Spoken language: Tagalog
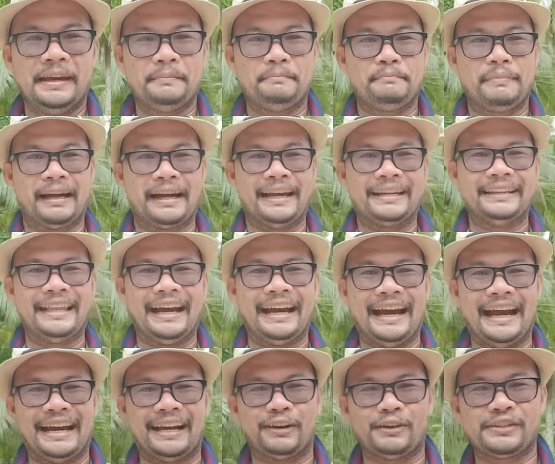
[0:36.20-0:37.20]

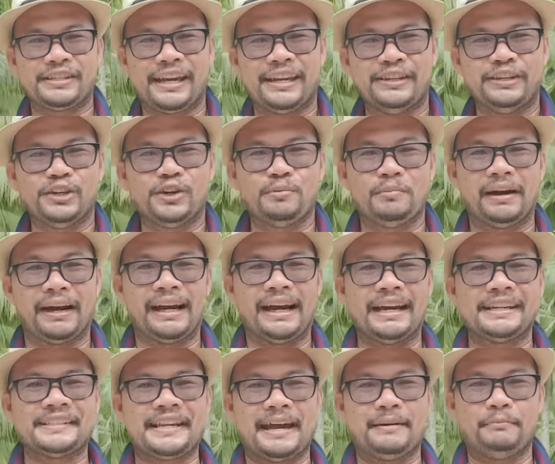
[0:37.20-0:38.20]
Magandang araw sa inyo mga
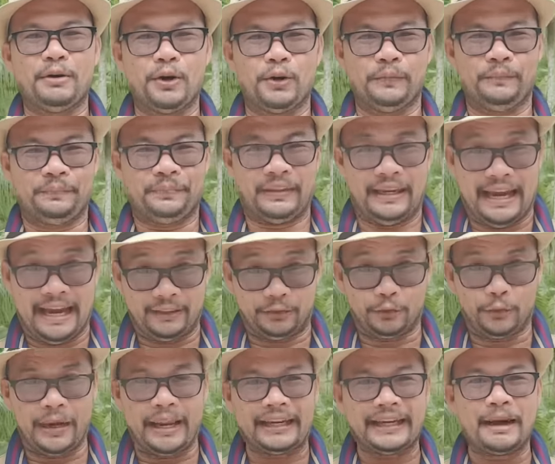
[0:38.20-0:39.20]
kasabong at
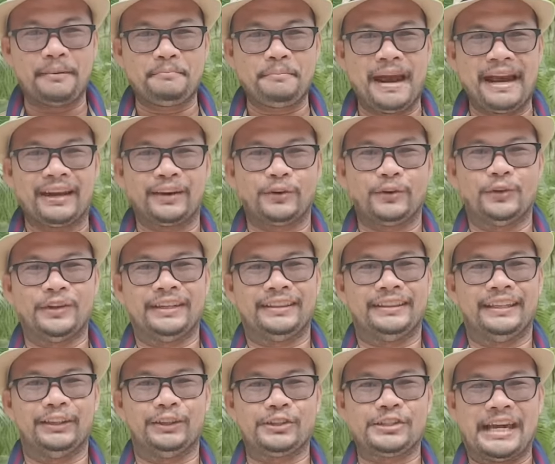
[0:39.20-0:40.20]
welcome back ulit
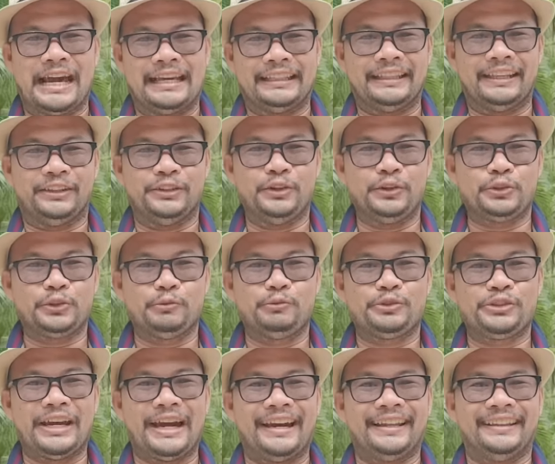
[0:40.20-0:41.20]
dito sa ating
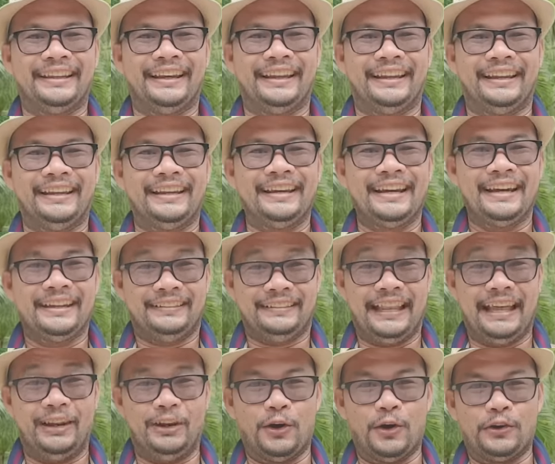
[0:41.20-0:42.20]
YouTube channel
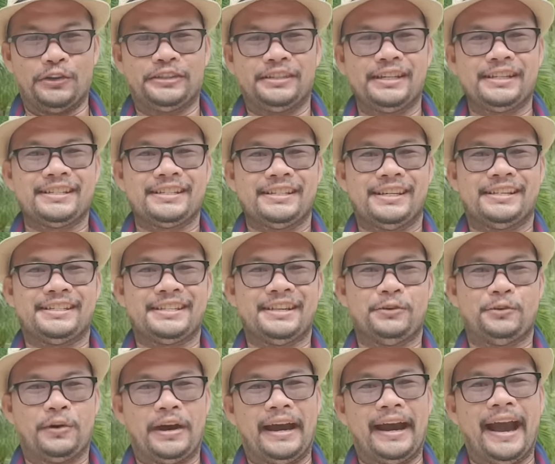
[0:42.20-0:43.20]
na
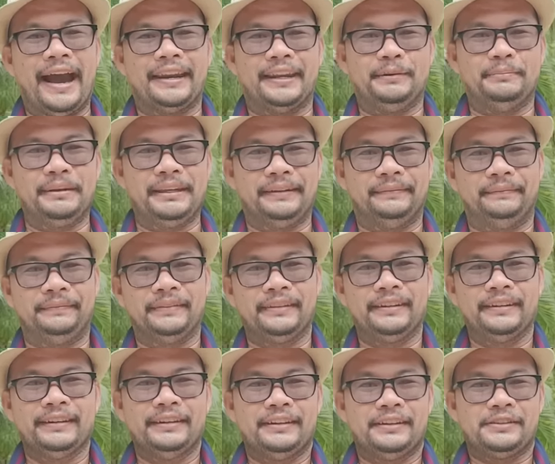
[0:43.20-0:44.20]
LogisCC Academy.
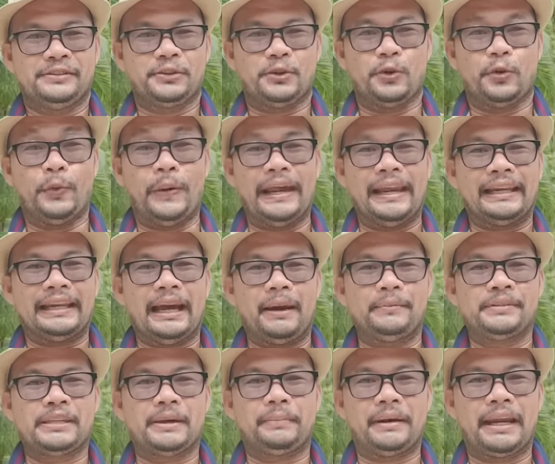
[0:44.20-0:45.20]
So
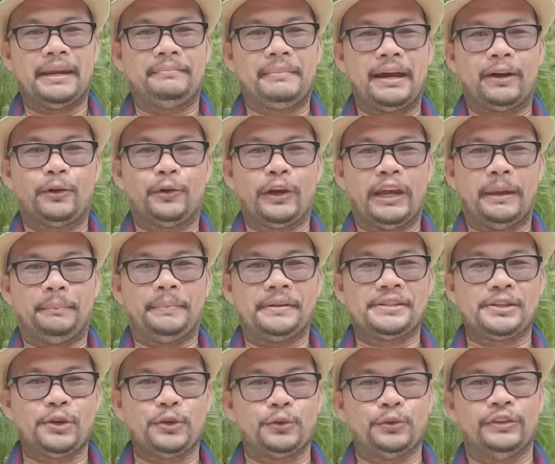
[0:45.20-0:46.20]
welcome sa panibagong
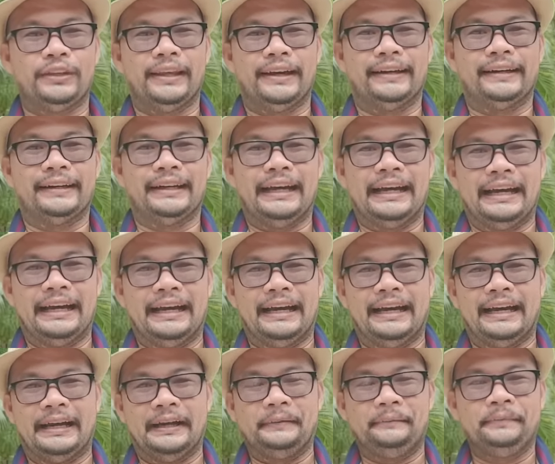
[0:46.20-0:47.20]
episode ng
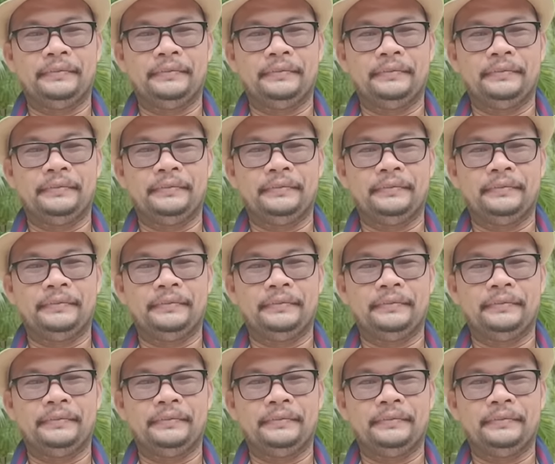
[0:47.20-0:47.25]
uh,